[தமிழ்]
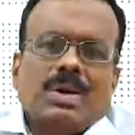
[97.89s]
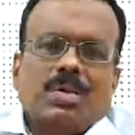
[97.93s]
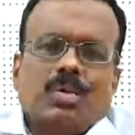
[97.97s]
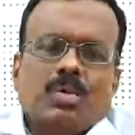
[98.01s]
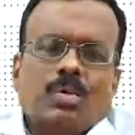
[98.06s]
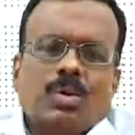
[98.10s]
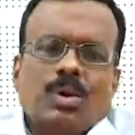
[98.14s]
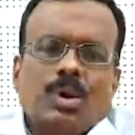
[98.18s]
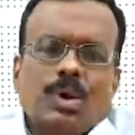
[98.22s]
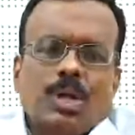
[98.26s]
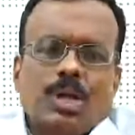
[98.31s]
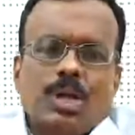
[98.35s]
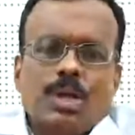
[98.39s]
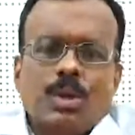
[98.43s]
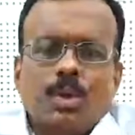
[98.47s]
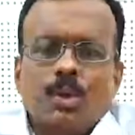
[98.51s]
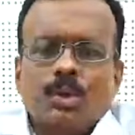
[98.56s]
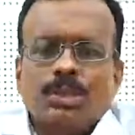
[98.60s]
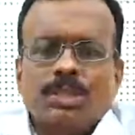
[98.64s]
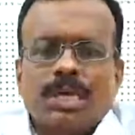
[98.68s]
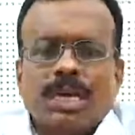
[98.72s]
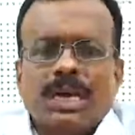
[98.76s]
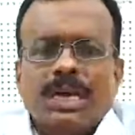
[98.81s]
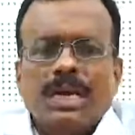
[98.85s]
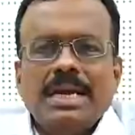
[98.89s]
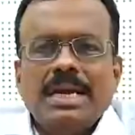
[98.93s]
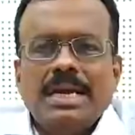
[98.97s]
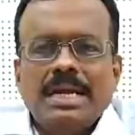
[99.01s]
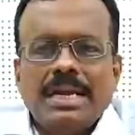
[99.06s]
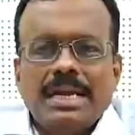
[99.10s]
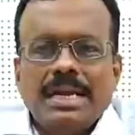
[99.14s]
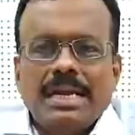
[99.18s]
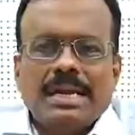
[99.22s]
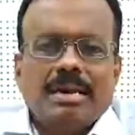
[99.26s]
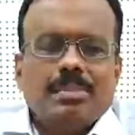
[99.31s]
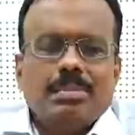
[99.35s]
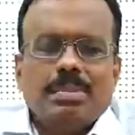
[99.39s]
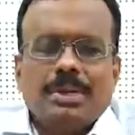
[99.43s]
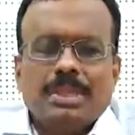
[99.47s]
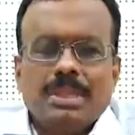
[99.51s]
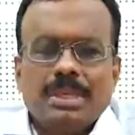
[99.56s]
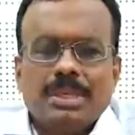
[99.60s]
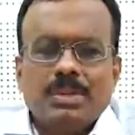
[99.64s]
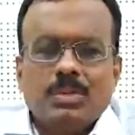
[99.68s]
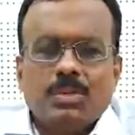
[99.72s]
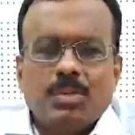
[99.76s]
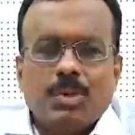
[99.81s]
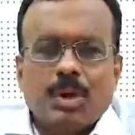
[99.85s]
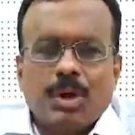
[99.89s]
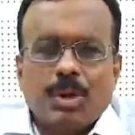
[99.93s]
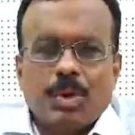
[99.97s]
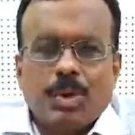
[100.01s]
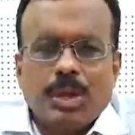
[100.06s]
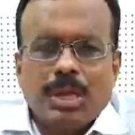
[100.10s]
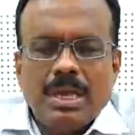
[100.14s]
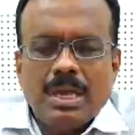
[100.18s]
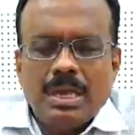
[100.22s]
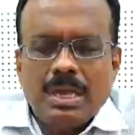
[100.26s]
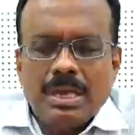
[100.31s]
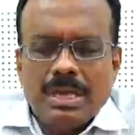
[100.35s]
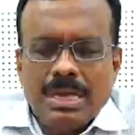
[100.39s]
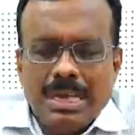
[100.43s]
உங்களுடைய யூசர் ஐடி என்பது உங்களுடைய